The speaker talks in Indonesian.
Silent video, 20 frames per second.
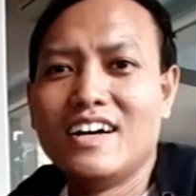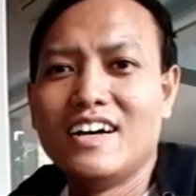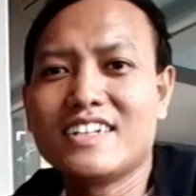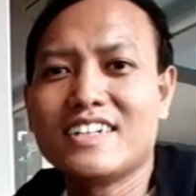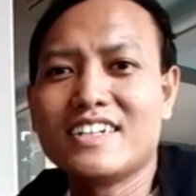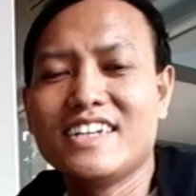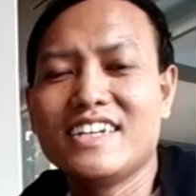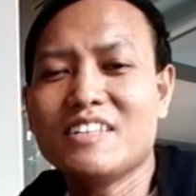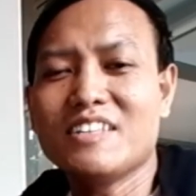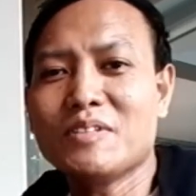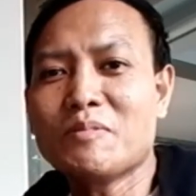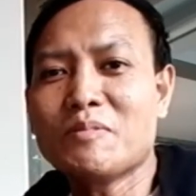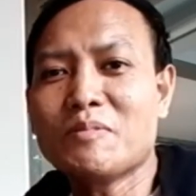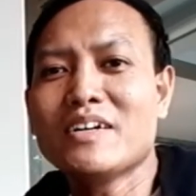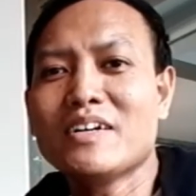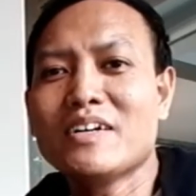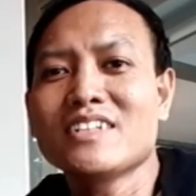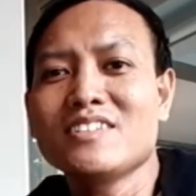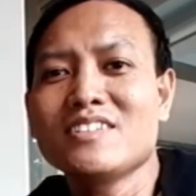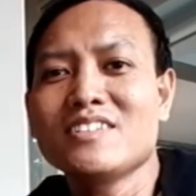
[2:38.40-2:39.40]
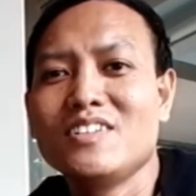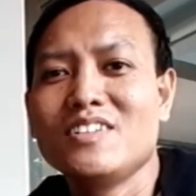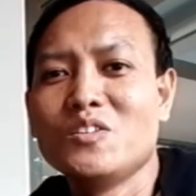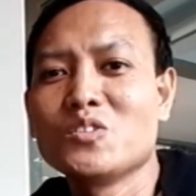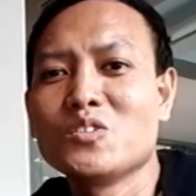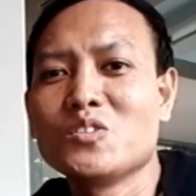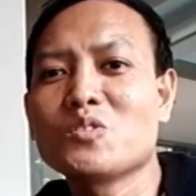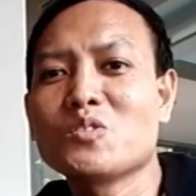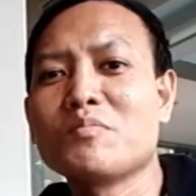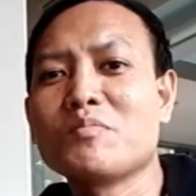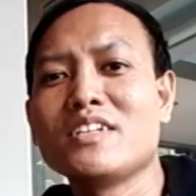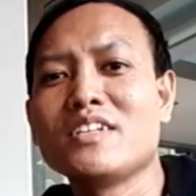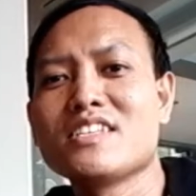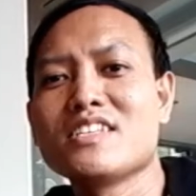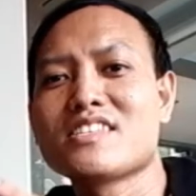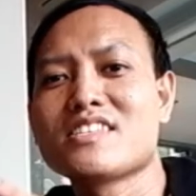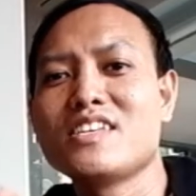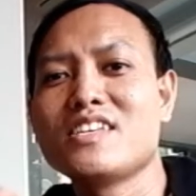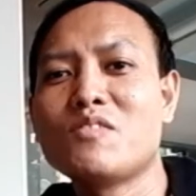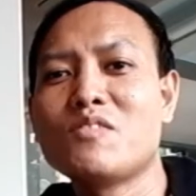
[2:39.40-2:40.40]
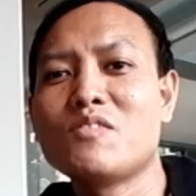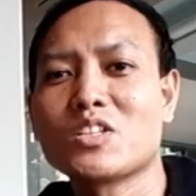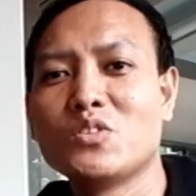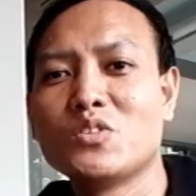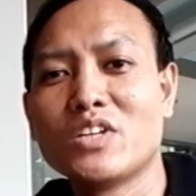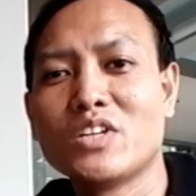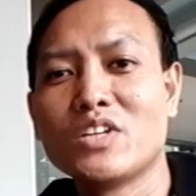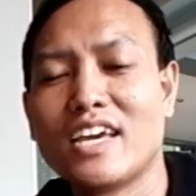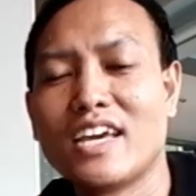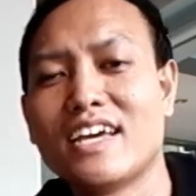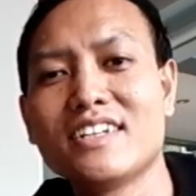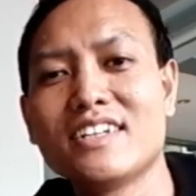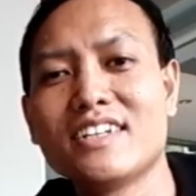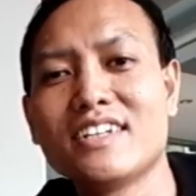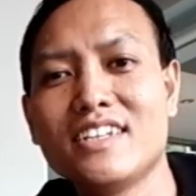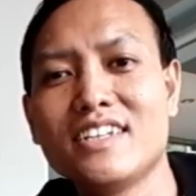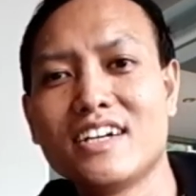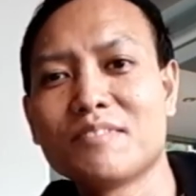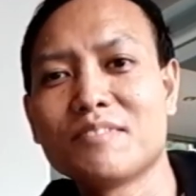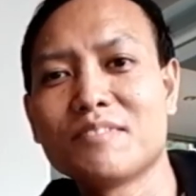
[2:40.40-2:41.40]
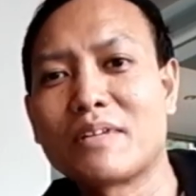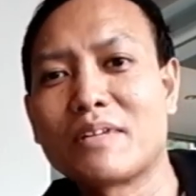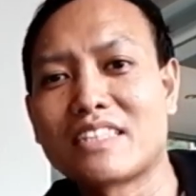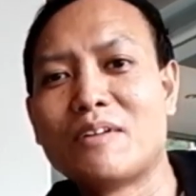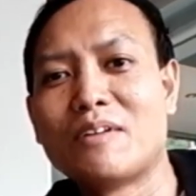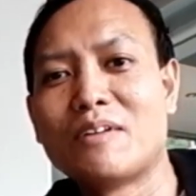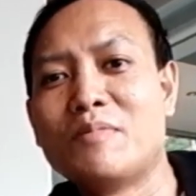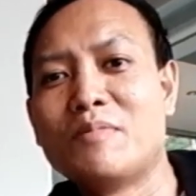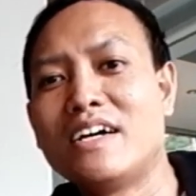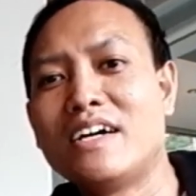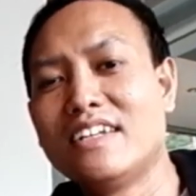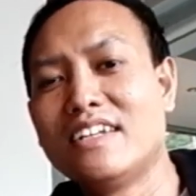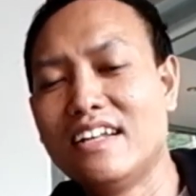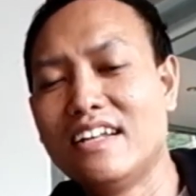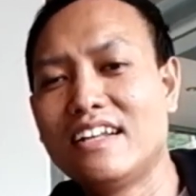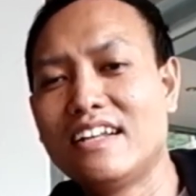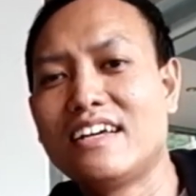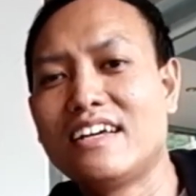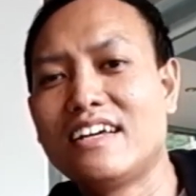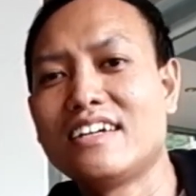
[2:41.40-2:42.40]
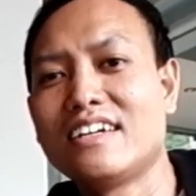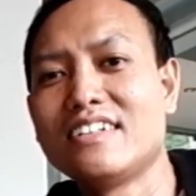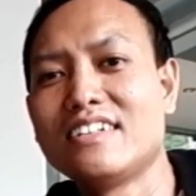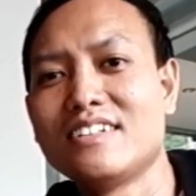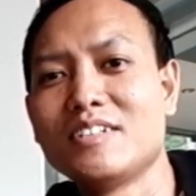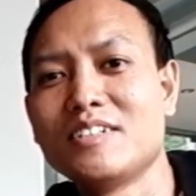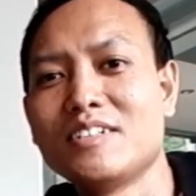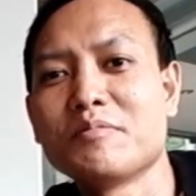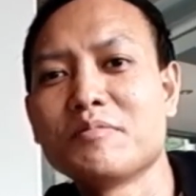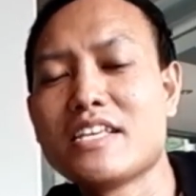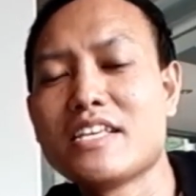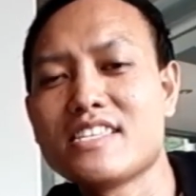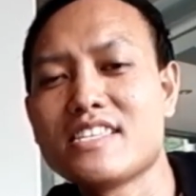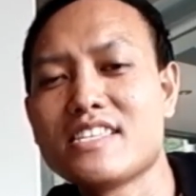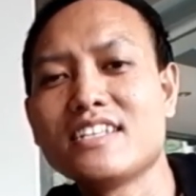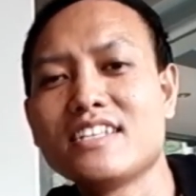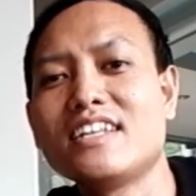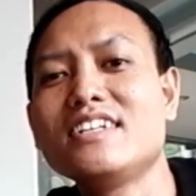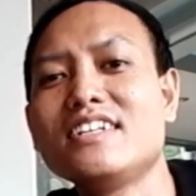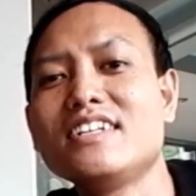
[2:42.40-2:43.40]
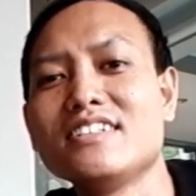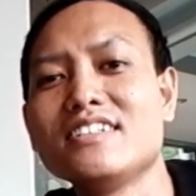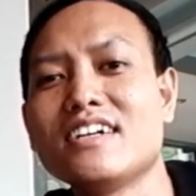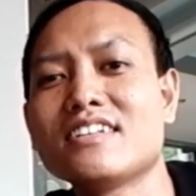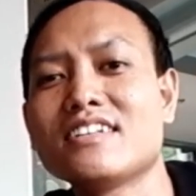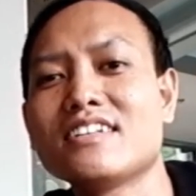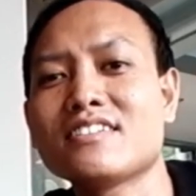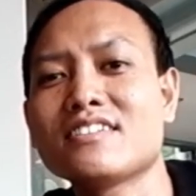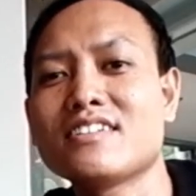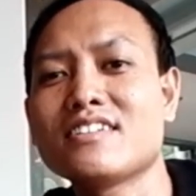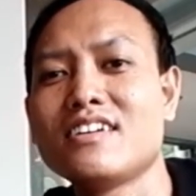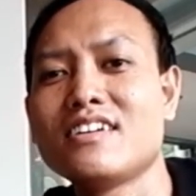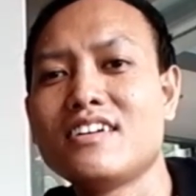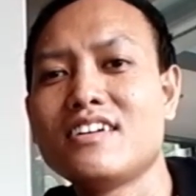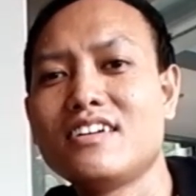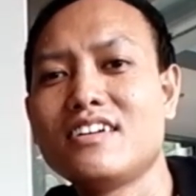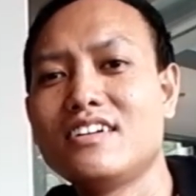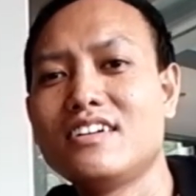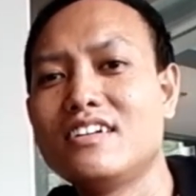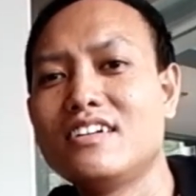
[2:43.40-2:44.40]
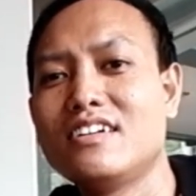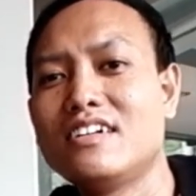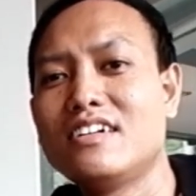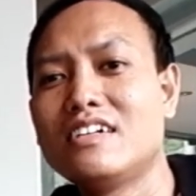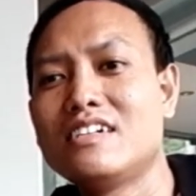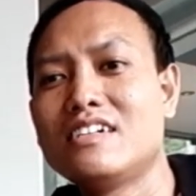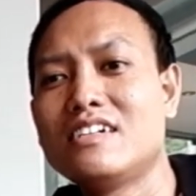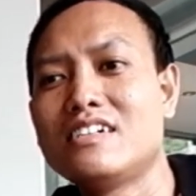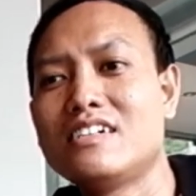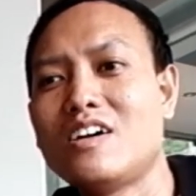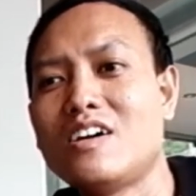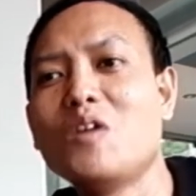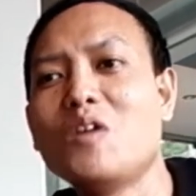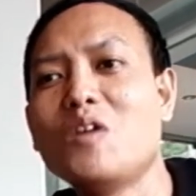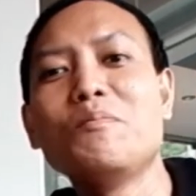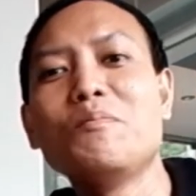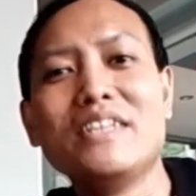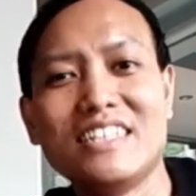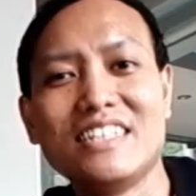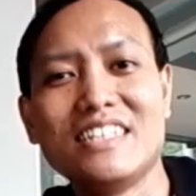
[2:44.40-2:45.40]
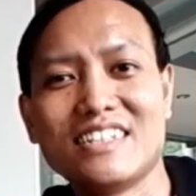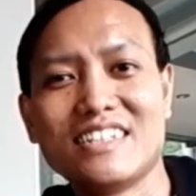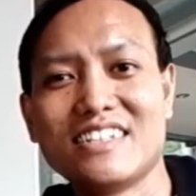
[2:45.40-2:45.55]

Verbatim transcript: Oke teman-teman, untuk mengisi waktu weekend yang pertama adalah isilah dengan uh, hobi